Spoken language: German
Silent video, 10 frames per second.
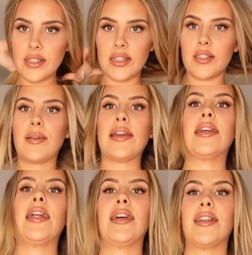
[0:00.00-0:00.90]
ist der
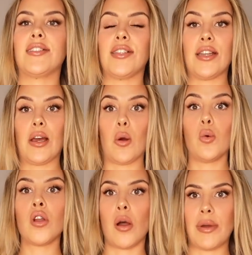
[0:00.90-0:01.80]
Zweiteiler, der sieht
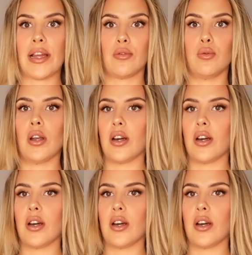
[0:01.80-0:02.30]
unnormal cool